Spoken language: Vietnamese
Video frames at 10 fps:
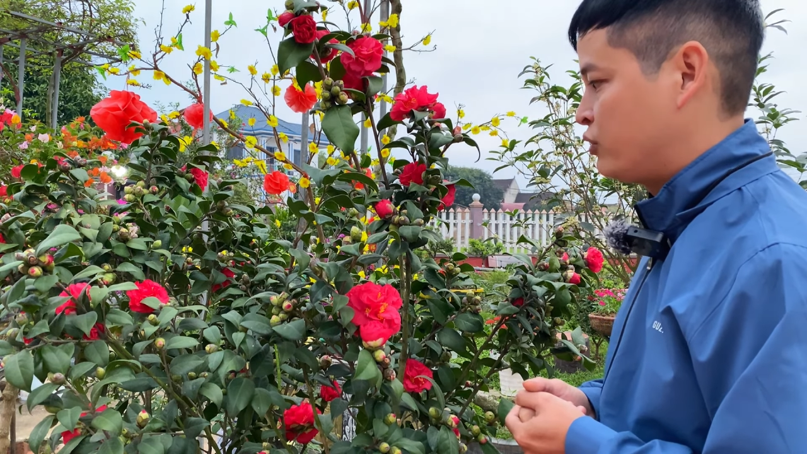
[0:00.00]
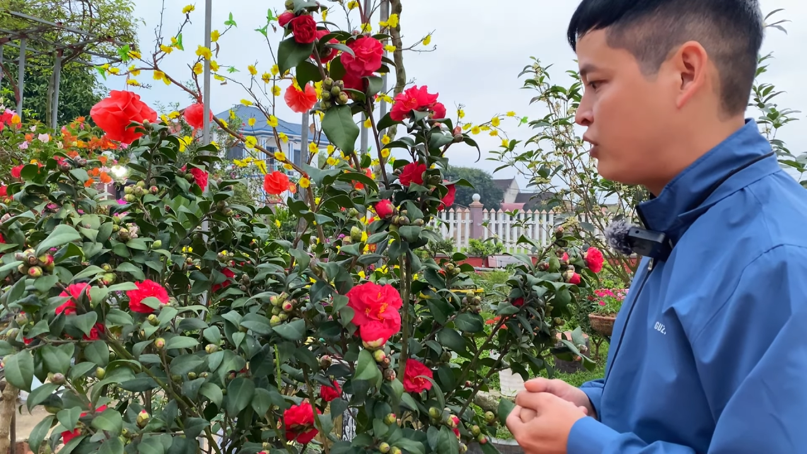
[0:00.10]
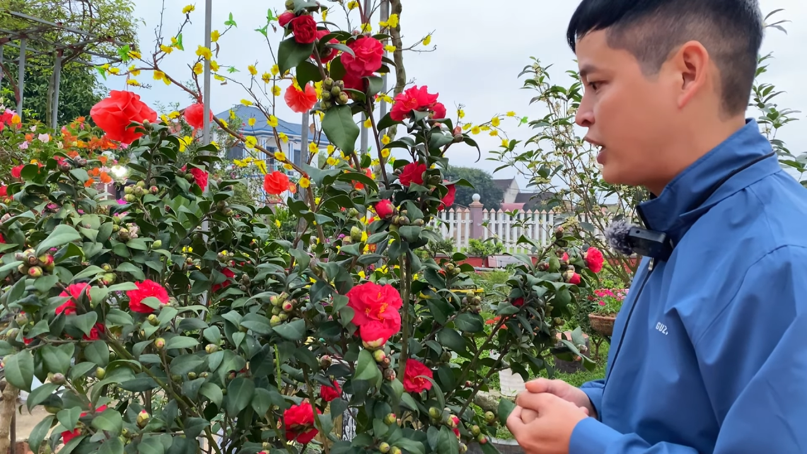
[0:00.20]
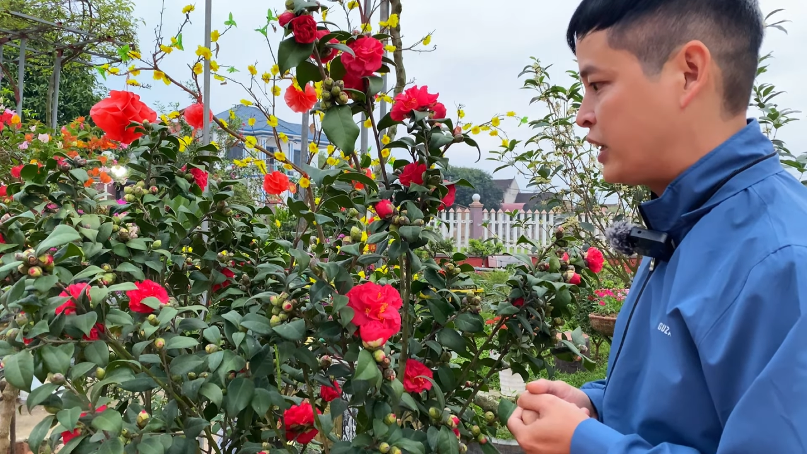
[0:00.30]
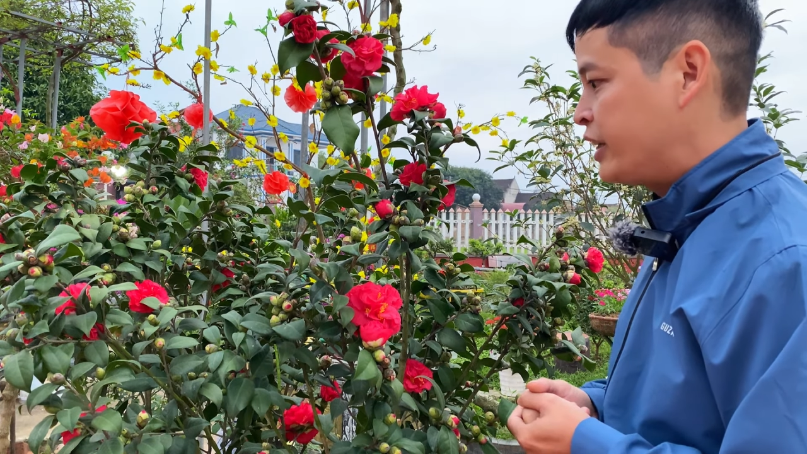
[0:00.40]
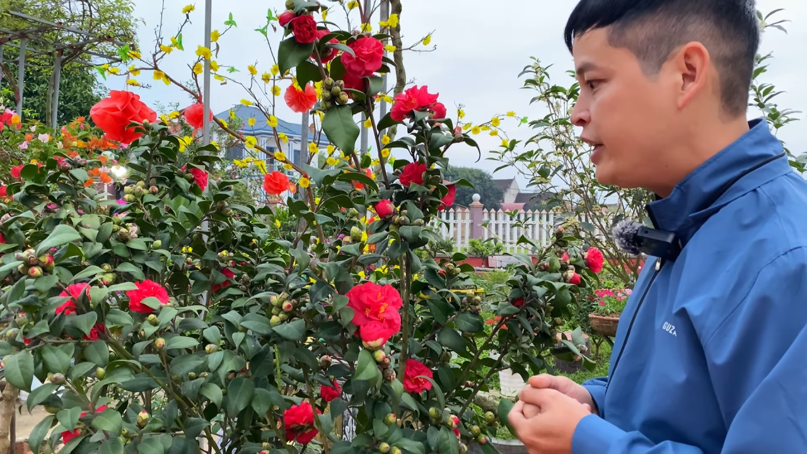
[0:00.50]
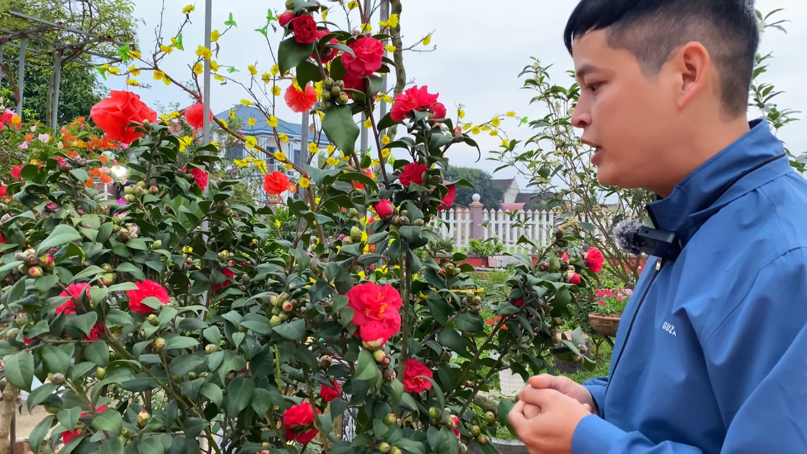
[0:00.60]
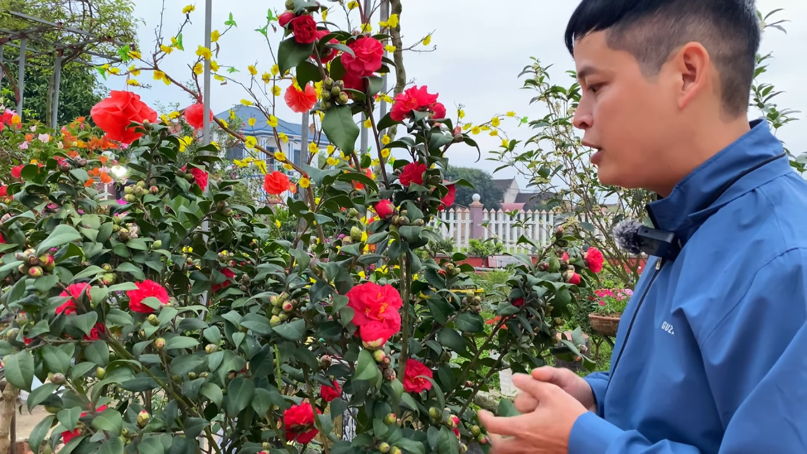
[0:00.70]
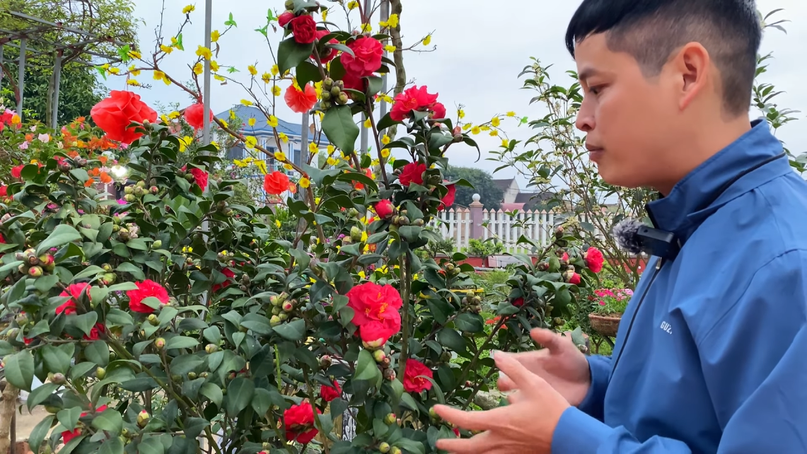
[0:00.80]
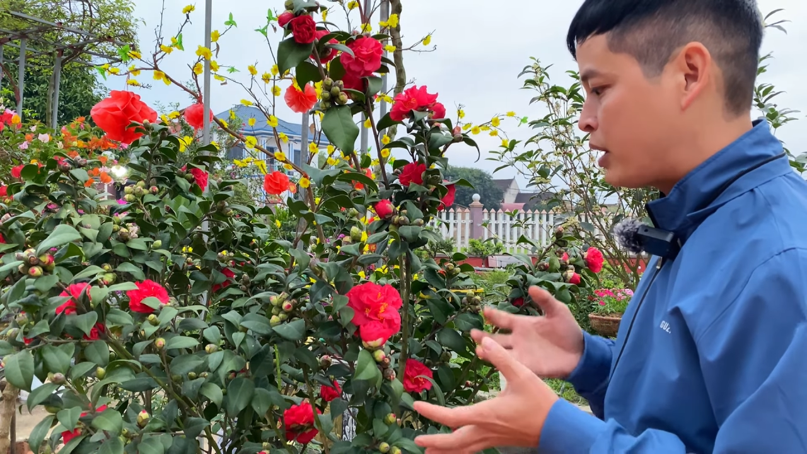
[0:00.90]
và
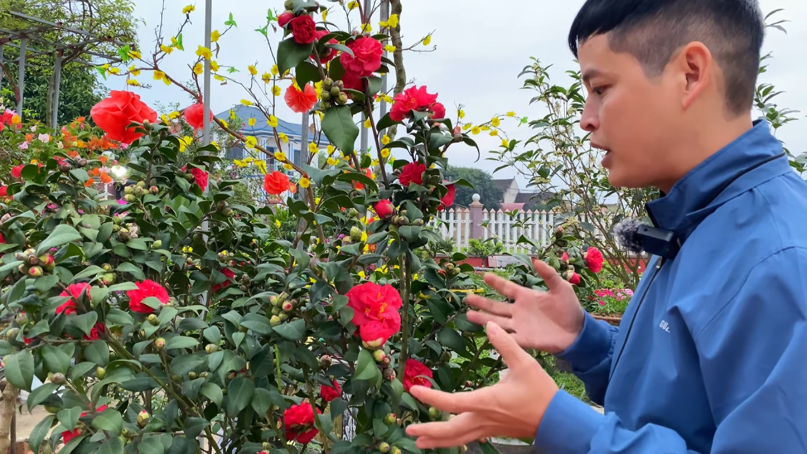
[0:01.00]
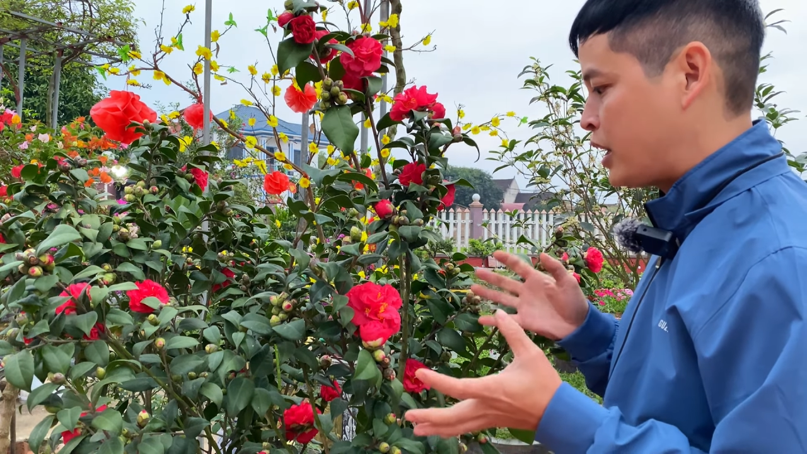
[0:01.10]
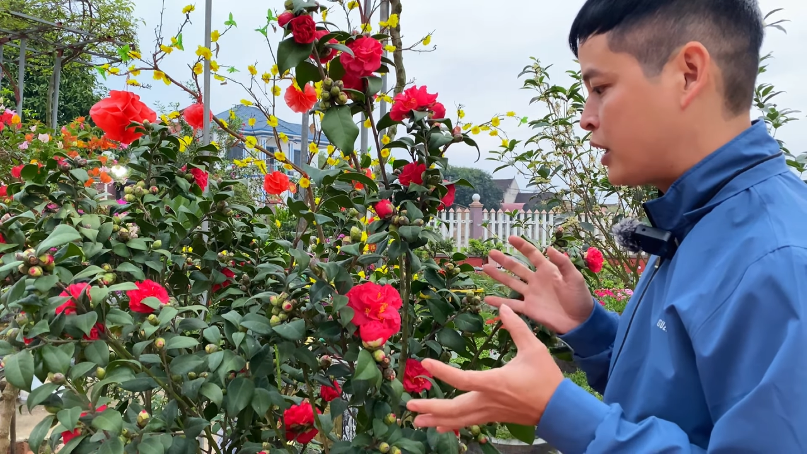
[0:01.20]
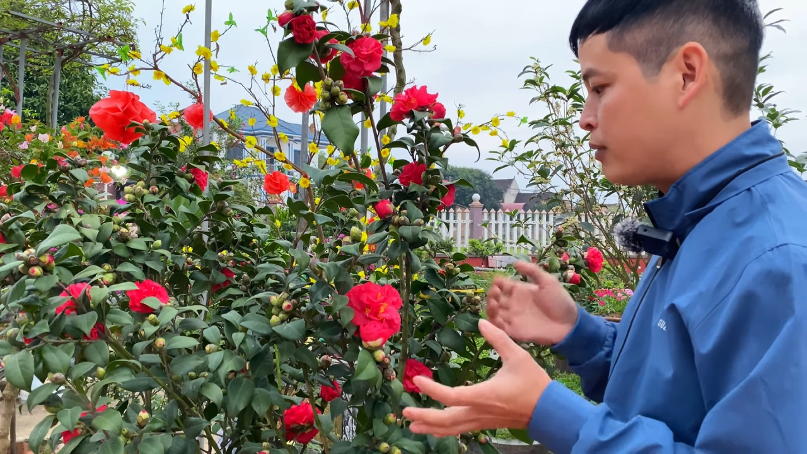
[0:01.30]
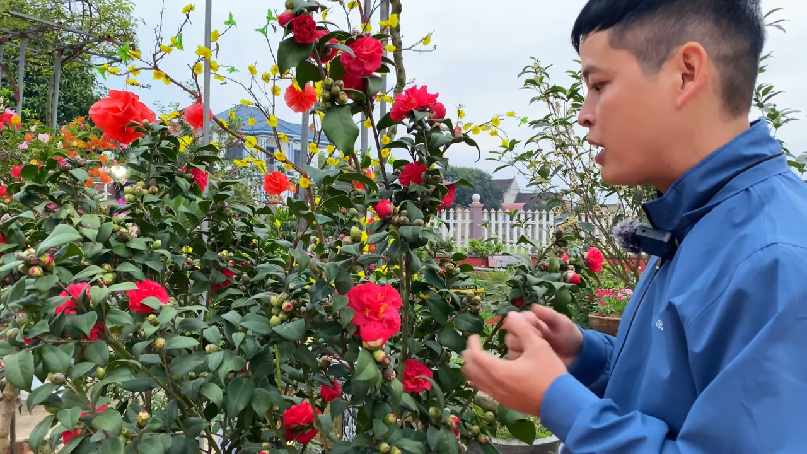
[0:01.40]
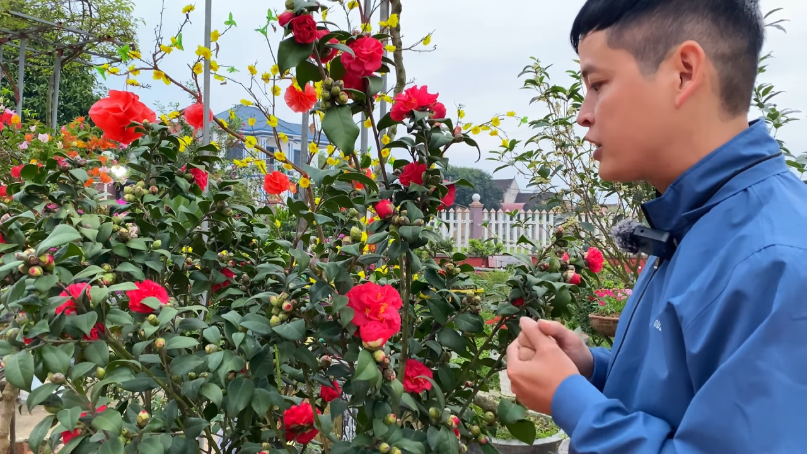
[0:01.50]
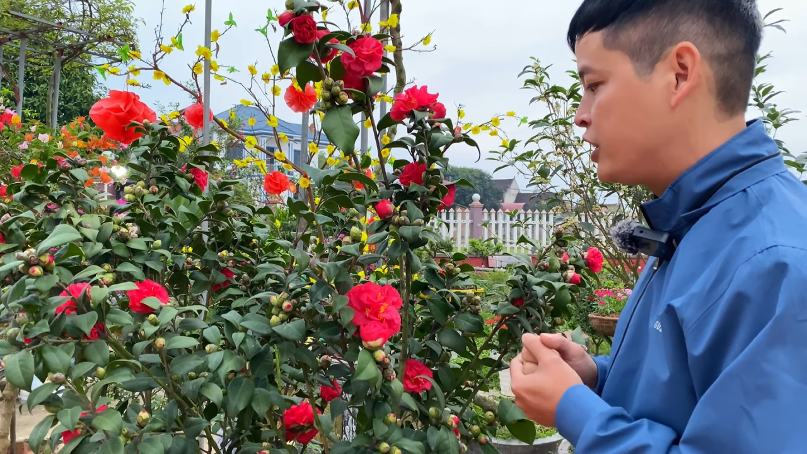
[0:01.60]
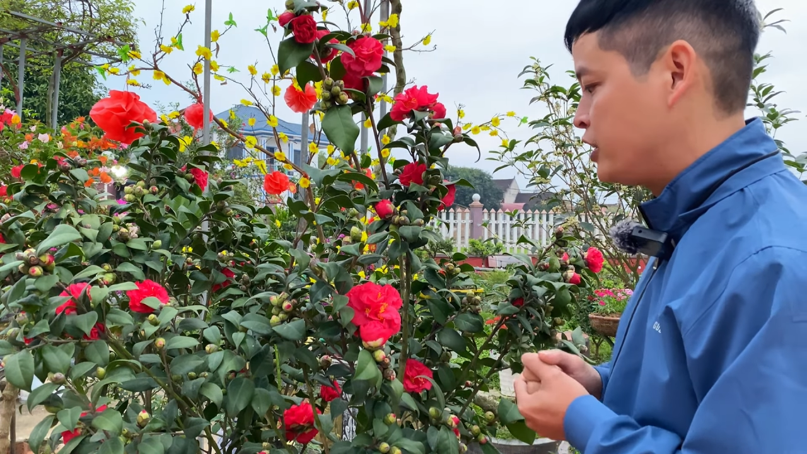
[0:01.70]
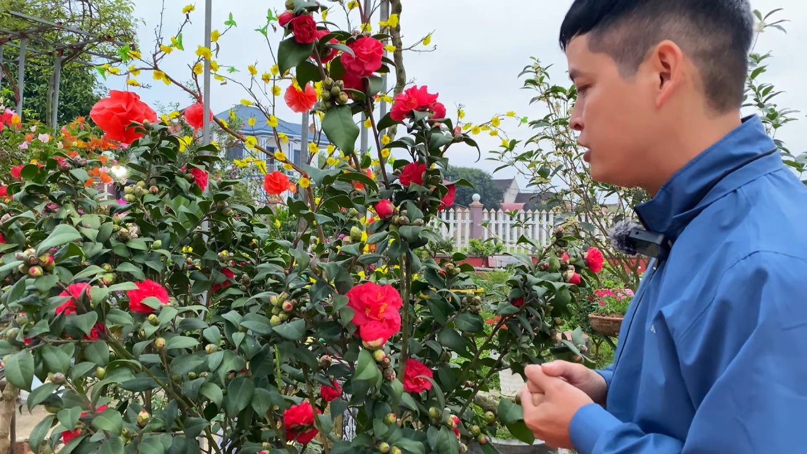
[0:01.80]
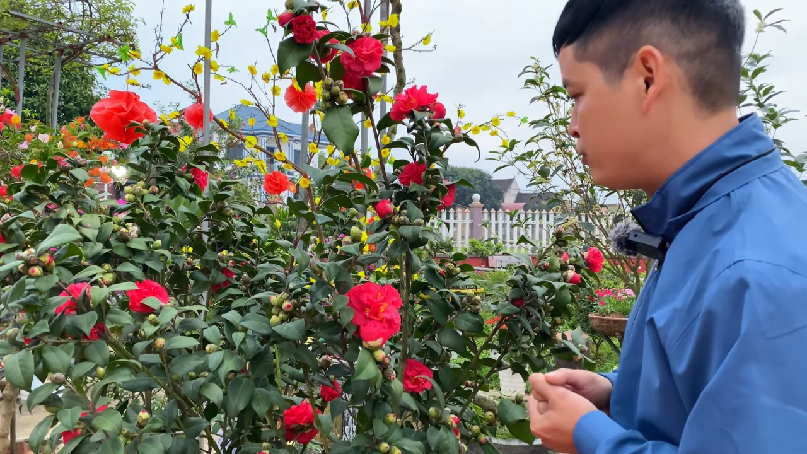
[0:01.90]
khi mà các bác
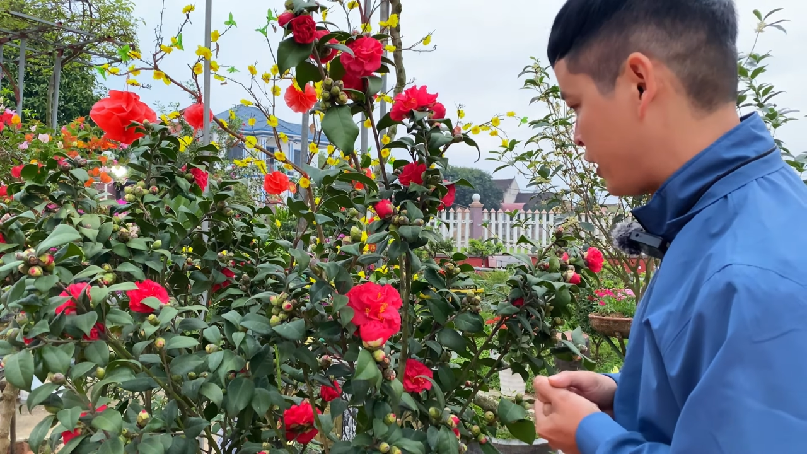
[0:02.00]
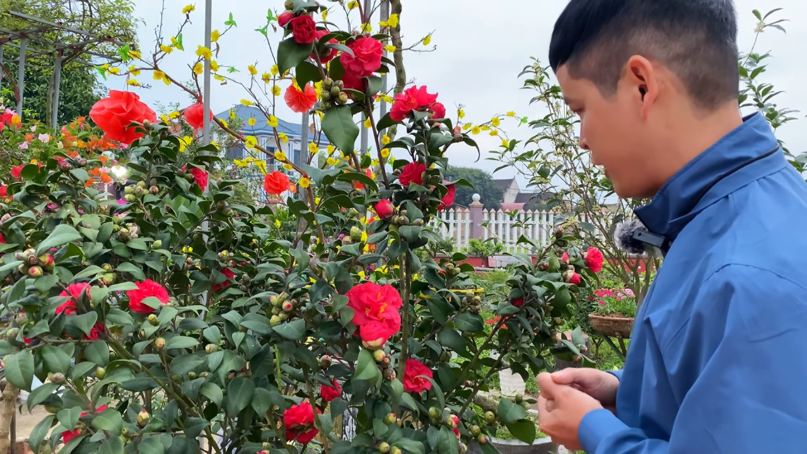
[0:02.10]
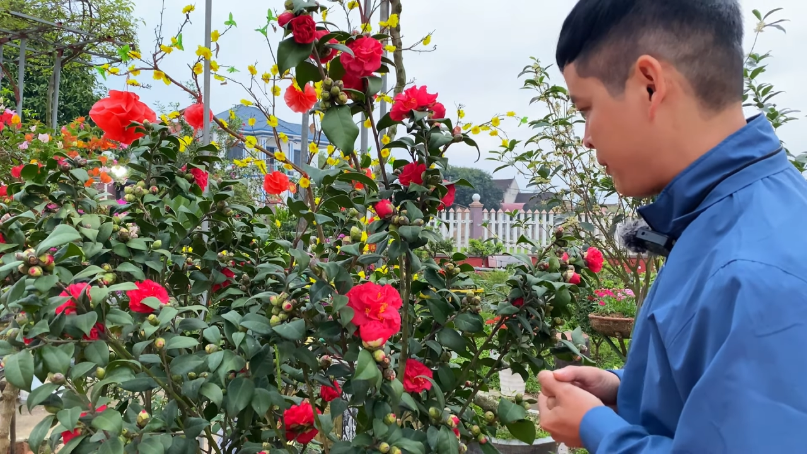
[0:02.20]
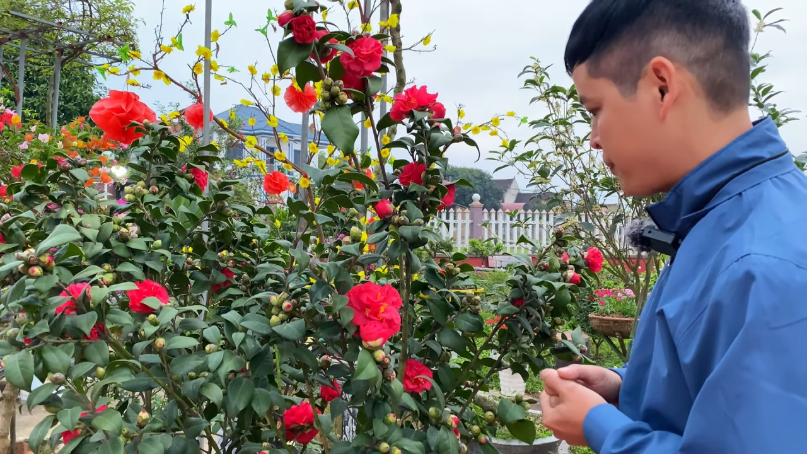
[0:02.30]
xịt như vậy